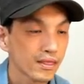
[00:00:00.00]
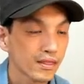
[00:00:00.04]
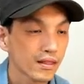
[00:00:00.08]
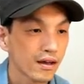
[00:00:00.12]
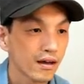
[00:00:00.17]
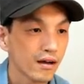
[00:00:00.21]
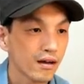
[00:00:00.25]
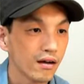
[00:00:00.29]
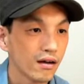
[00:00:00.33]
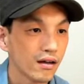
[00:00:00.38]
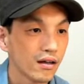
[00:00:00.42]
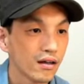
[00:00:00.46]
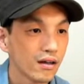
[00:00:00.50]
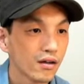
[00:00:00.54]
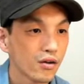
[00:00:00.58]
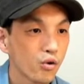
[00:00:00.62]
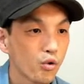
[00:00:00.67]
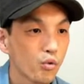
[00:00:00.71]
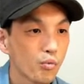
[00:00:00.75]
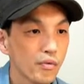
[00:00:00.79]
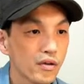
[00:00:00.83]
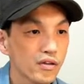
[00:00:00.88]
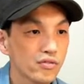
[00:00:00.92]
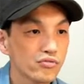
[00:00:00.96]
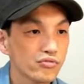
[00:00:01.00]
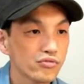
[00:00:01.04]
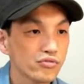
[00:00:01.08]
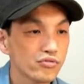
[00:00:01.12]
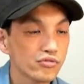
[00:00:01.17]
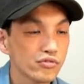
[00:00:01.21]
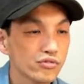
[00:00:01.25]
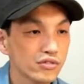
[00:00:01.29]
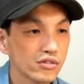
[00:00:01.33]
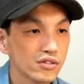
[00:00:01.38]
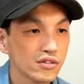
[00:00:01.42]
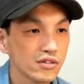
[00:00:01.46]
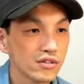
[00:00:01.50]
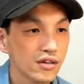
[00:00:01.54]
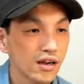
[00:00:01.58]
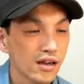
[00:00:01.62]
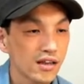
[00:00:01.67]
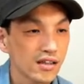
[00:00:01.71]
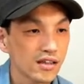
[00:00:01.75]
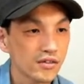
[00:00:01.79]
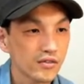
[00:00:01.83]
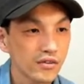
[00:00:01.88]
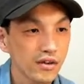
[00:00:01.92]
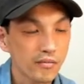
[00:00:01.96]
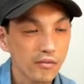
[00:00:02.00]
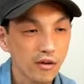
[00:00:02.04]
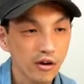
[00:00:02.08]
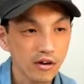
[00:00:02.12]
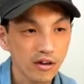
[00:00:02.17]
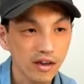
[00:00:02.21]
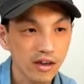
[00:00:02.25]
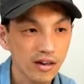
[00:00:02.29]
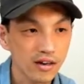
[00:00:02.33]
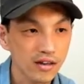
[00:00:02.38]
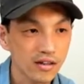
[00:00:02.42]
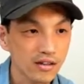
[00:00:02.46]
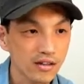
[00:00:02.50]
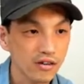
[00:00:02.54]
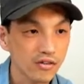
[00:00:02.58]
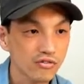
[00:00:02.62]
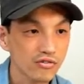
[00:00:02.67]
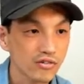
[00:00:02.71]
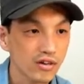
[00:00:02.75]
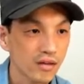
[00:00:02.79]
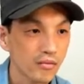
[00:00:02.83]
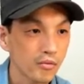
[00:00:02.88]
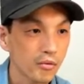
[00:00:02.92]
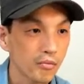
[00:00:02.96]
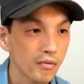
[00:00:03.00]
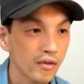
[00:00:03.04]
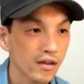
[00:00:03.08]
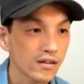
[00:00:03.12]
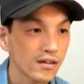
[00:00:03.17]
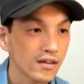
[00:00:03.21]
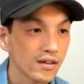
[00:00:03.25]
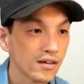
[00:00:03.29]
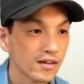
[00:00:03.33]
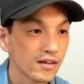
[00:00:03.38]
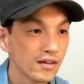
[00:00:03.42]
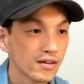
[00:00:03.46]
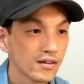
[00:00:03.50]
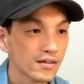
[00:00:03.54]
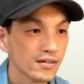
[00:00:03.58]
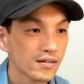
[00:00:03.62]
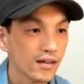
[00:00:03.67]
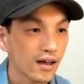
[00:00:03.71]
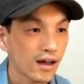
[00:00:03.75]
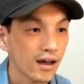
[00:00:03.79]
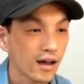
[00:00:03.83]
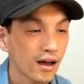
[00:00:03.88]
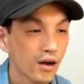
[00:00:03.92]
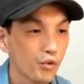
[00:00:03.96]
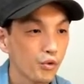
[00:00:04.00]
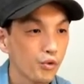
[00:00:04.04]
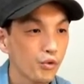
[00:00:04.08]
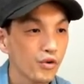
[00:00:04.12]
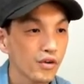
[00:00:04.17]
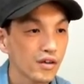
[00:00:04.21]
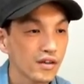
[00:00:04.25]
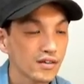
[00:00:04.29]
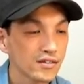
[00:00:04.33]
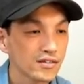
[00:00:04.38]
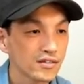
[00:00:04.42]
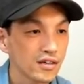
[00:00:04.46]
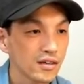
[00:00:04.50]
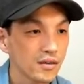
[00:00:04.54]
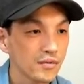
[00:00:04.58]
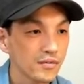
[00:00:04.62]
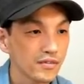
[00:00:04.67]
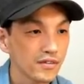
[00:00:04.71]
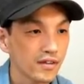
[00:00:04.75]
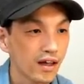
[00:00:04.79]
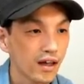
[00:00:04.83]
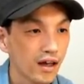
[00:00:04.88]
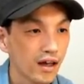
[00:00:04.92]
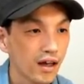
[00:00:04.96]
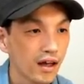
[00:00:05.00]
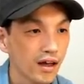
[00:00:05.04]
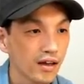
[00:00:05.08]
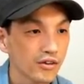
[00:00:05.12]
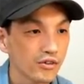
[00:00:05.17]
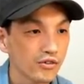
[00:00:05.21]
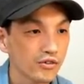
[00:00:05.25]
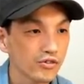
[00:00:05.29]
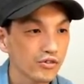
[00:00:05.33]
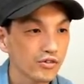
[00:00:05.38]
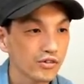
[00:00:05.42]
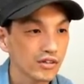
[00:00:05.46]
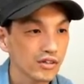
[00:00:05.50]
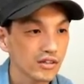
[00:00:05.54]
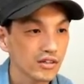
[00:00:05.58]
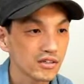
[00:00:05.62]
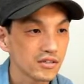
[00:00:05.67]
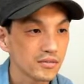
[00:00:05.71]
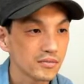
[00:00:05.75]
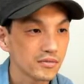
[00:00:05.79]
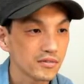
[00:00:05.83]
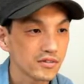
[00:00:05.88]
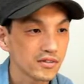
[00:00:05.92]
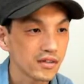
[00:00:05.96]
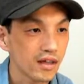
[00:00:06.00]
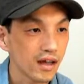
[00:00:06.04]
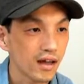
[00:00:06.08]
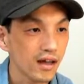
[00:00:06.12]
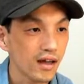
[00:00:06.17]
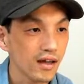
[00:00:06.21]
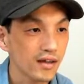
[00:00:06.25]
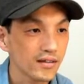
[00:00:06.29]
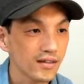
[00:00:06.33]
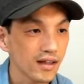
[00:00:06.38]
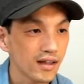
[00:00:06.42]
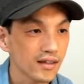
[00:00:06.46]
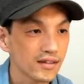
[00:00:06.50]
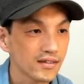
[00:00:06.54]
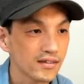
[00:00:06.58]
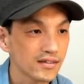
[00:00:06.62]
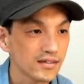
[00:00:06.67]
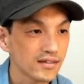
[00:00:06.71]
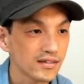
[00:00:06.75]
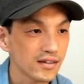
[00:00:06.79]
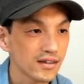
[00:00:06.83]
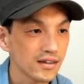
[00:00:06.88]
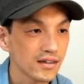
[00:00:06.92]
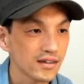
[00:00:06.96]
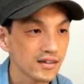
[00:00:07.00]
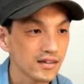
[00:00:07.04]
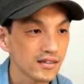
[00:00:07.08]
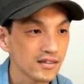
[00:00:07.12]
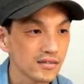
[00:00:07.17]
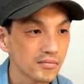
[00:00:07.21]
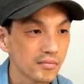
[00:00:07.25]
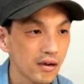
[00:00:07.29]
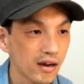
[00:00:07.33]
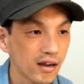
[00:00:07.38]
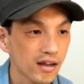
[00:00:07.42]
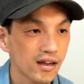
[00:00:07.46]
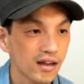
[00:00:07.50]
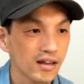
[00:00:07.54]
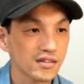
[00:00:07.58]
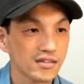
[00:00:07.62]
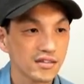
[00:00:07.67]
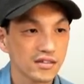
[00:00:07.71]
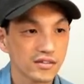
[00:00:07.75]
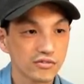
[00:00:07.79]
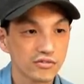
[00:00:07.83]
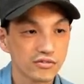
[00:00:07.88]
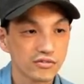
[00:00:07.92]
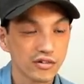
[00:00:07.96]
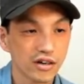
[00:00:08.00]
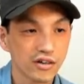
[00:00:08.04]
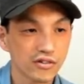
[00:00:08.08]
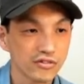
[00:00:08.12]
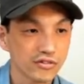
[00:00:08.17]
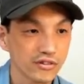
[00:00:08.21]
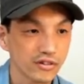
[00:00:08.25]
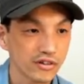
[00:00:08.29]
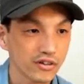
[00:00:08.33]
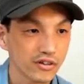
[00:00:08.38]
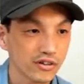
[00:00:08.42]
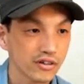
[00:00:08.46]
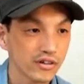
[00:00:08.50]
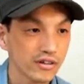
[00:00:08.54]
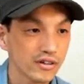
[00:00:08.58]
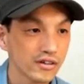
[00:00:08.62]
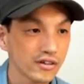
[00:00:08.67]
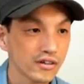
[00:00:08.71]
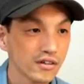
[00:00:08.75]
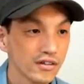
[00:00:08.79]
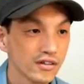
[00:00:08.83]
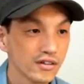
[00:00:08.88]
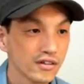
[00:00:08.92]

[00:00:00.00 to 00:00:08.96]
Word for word: 아, 공배수를 알기 위해 몇 개를 더 구해보면 4, 5, 20, 4, 6, 24, 4, 7, 28까지 구하고요.